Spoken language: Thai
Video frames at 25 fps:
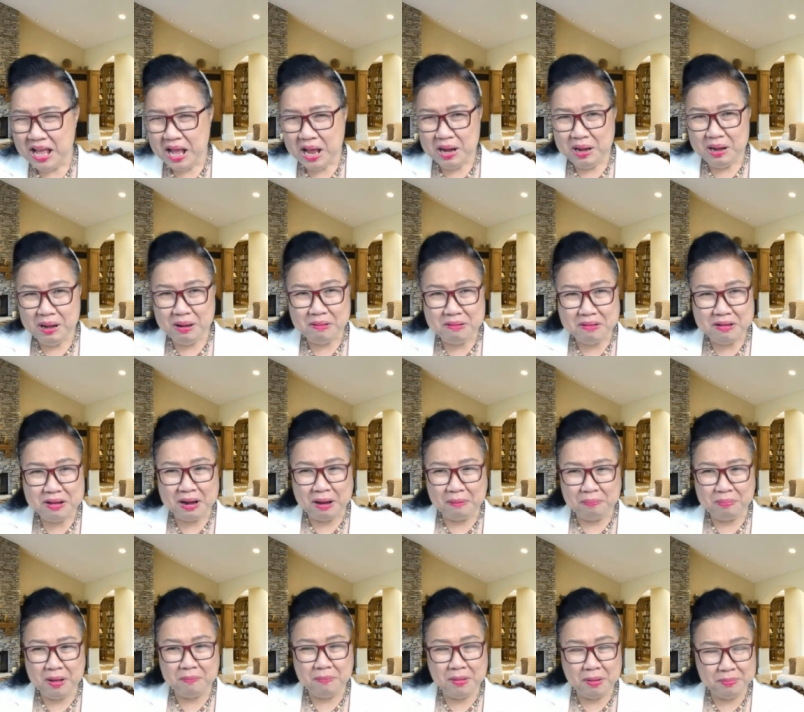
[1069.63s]
แล้วกลับ
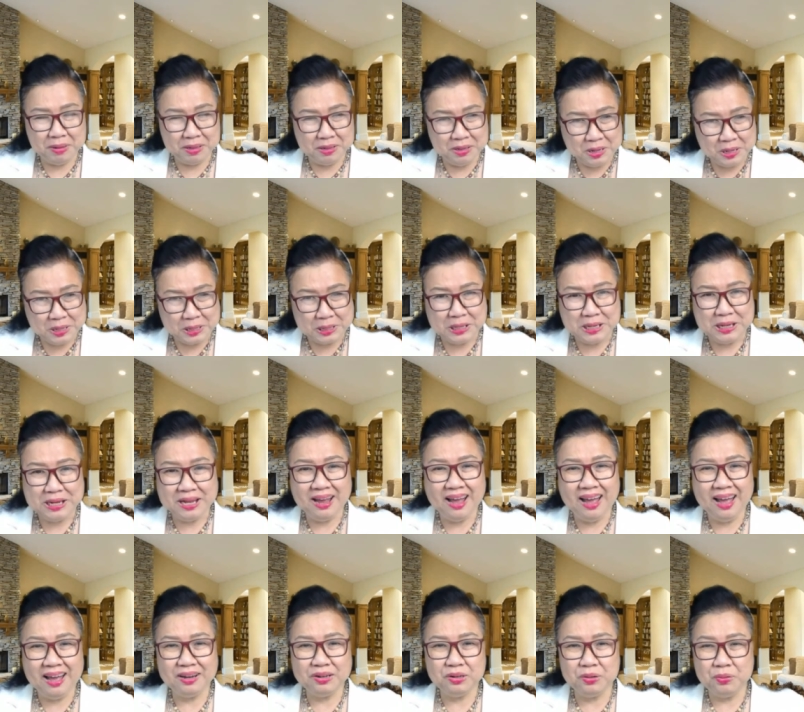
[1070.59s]
เข้ามาบางทีสี่ห้า
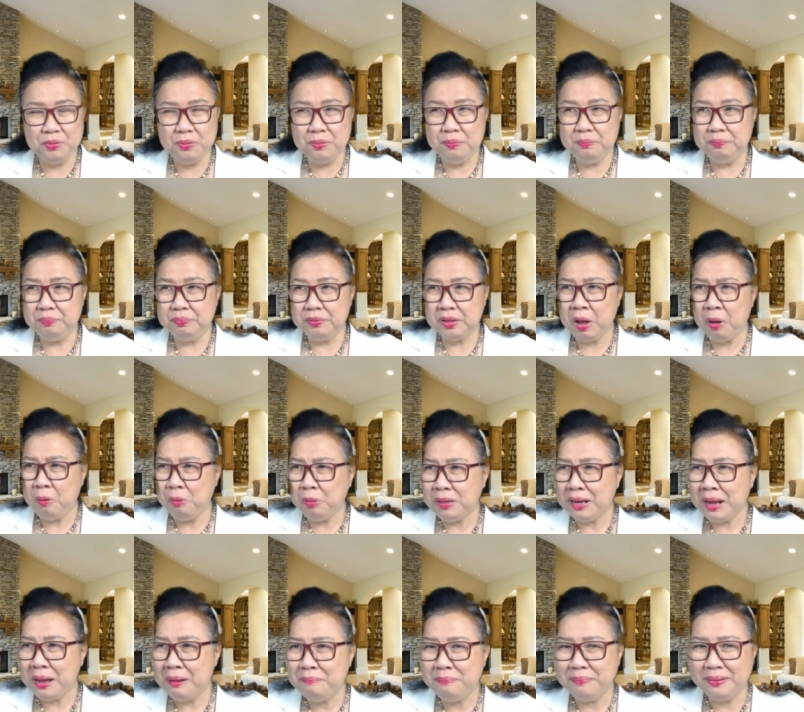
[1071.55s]
ทุ่มเขา
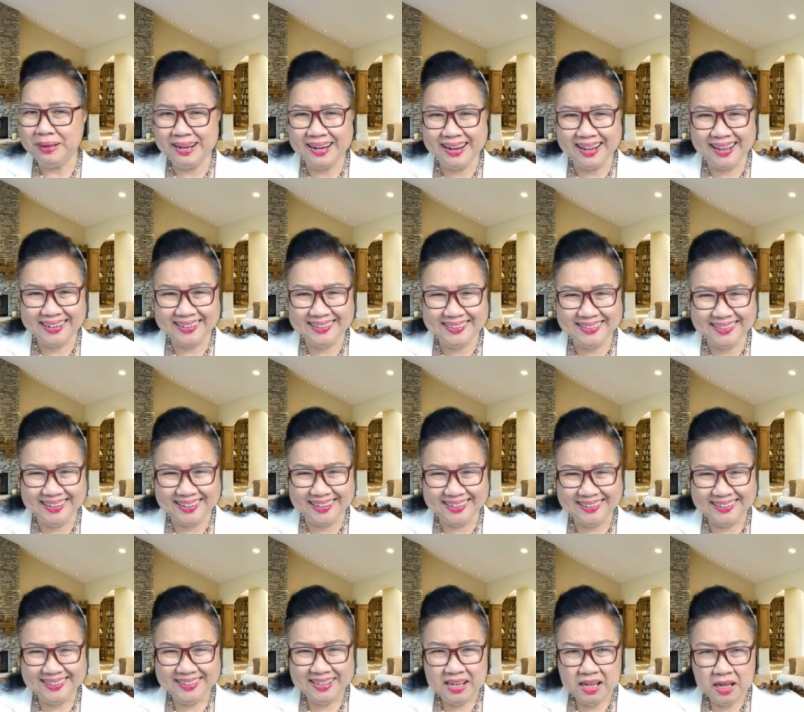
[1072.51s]
ทำอะไรเนี่ย
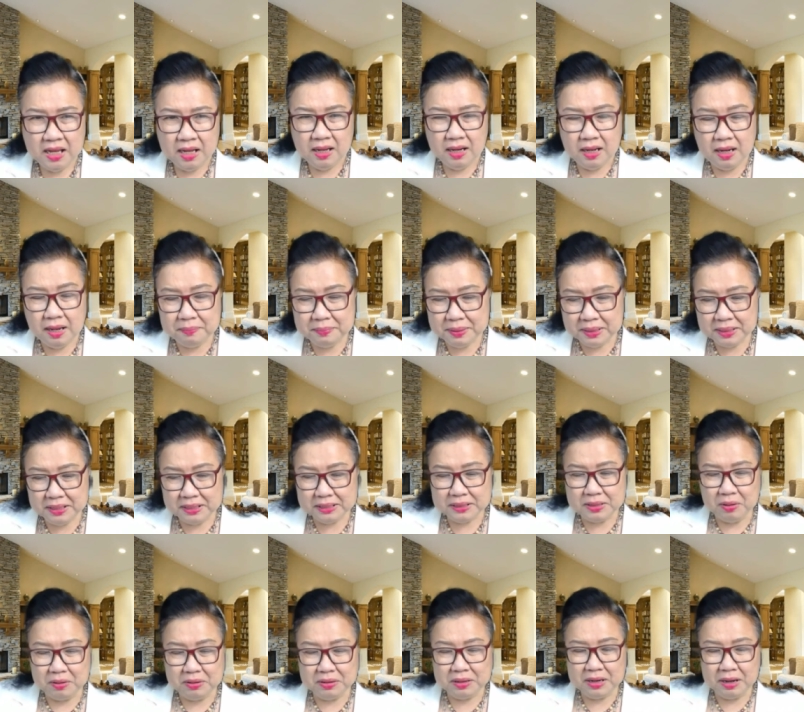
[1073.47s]
แล้วบางทีตอ
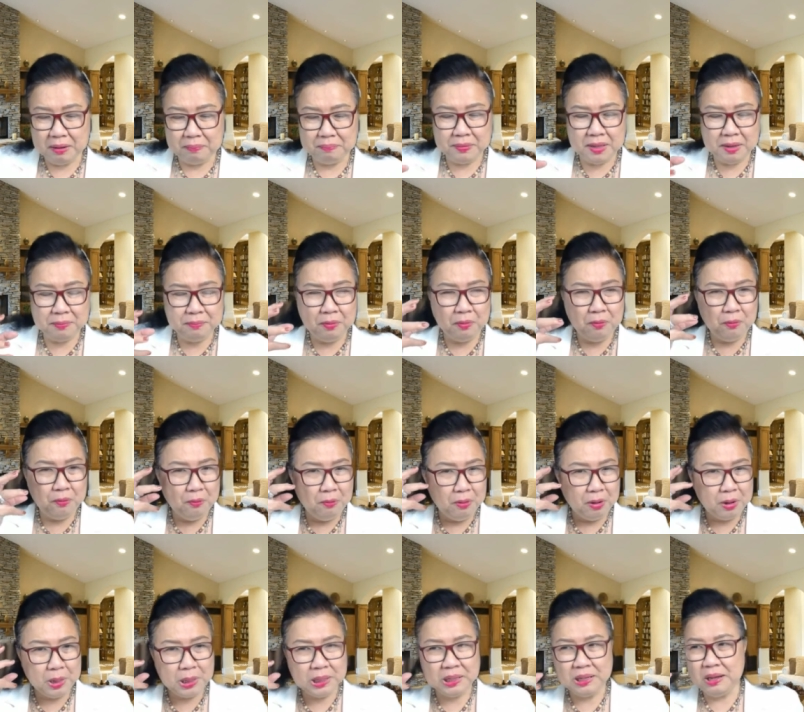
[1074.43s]
นกลับนั่งปู
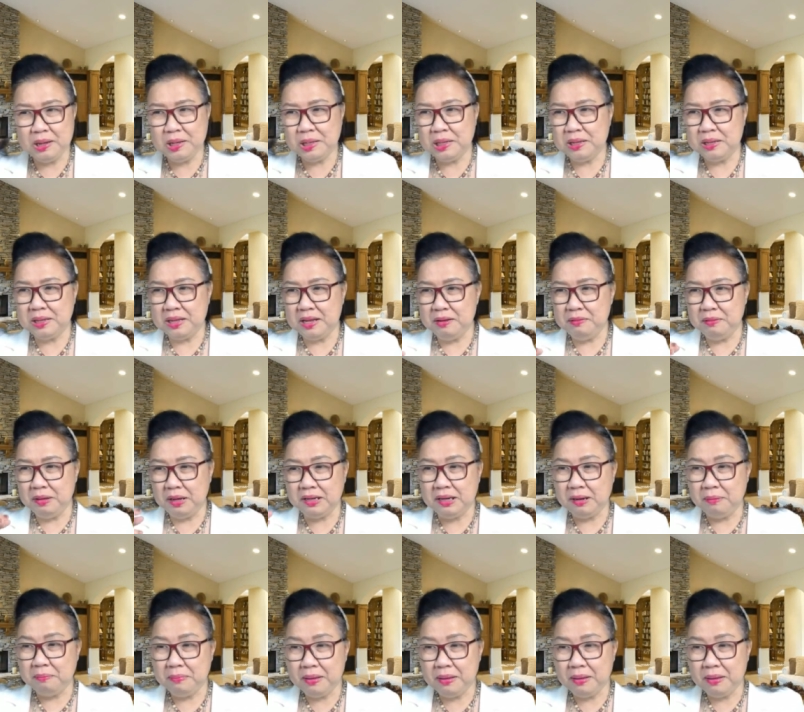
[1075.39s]
ก็เสอะเสริมก็
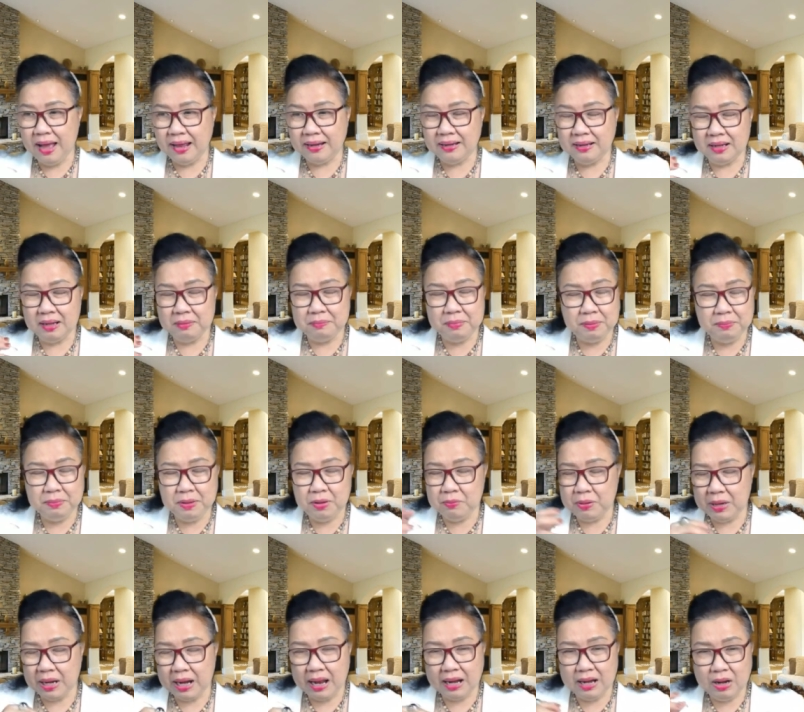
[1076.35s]
ทำงานเลยก็ไม่มีเว
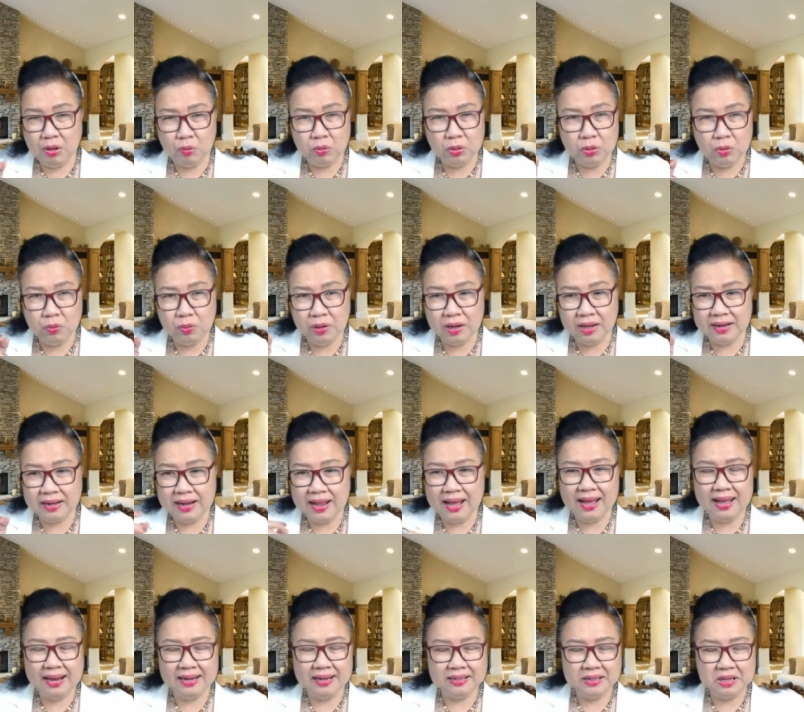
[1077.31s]
ลาล้างนงล้างหน้า
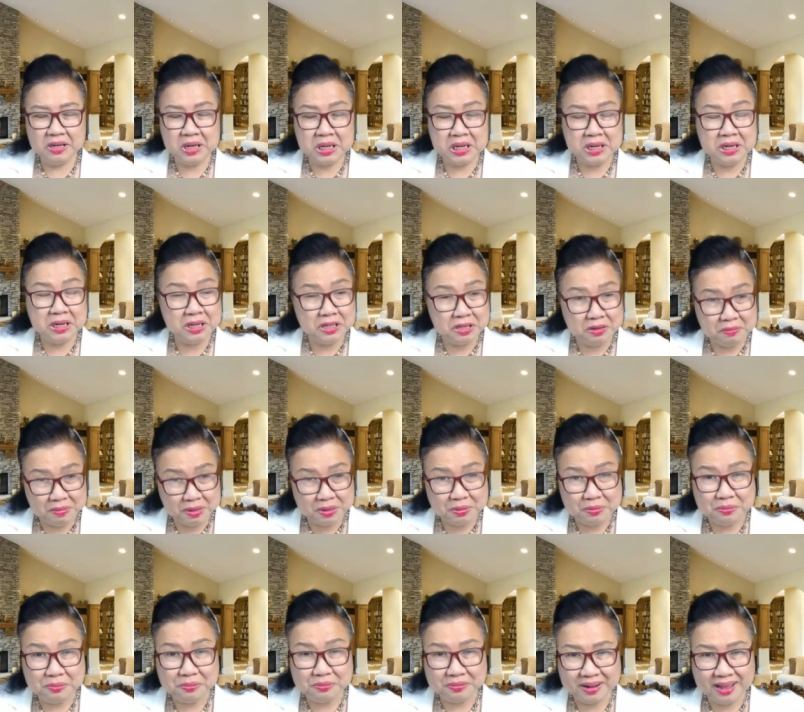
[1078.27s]
เลยทั้งสิ้นที่จะไม่ถู
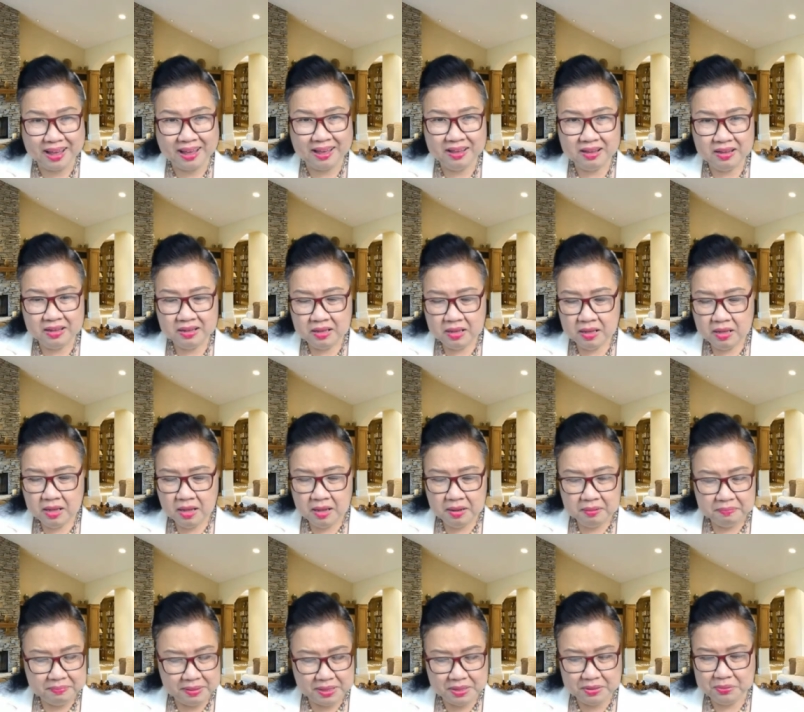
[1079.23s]
กนะ
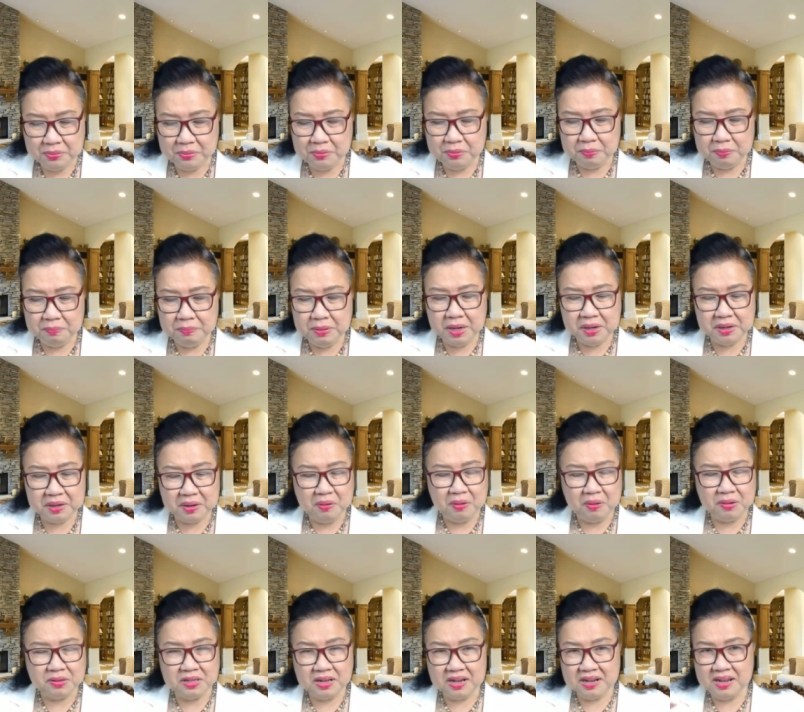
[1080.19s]
ไม่ถูกเมื่อเราออก
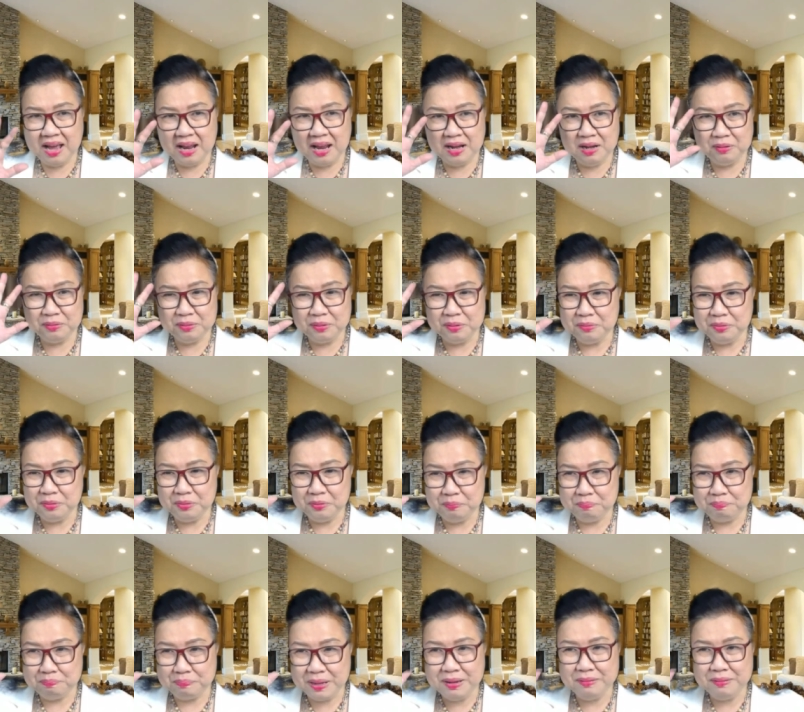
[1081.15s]
จากงานเราต้องดู
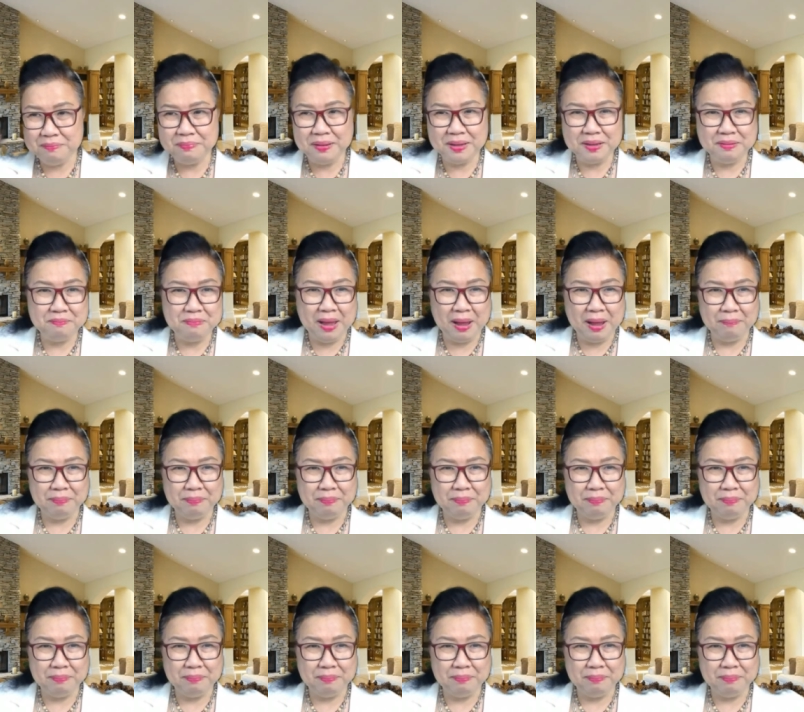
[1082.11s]
ปิ้งไปอีกแบบ